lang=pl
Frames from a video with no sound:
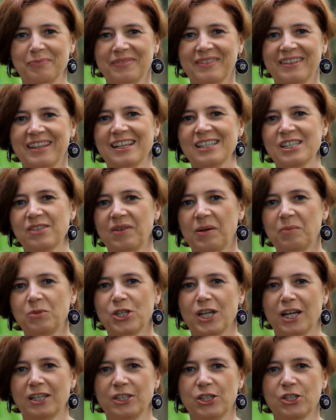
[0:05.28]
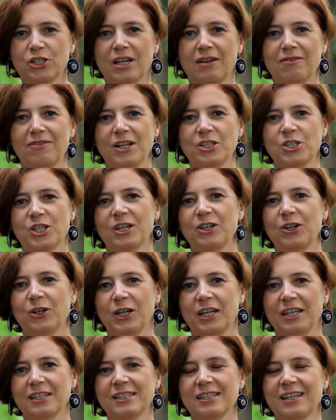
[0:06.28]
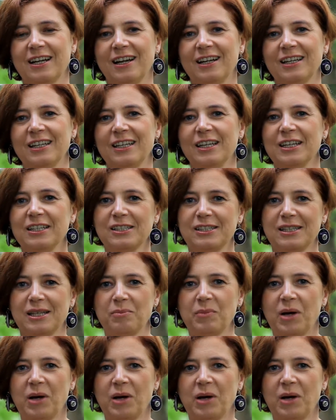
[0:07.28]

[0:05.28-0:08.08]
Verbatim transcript: Nazywam się Agnieszka Walczak-Chojecka i jestem